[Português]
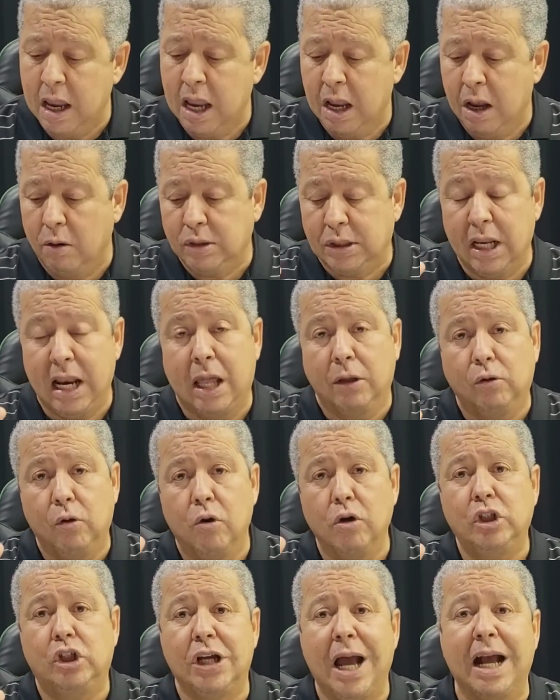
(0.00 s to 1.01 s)
ao
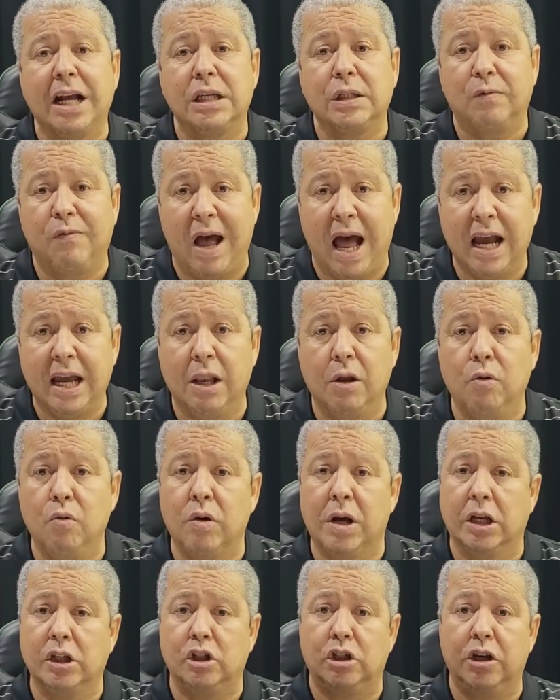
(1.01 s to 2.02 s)
senador Jacques Wagner,
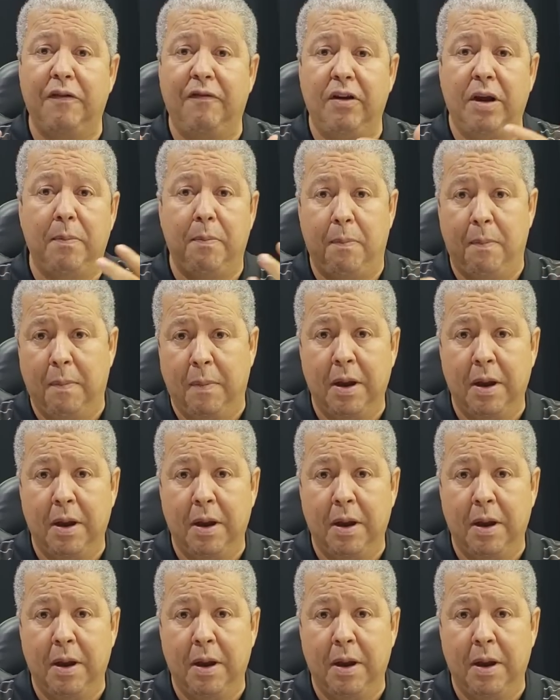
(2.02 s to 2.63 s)
nunca tive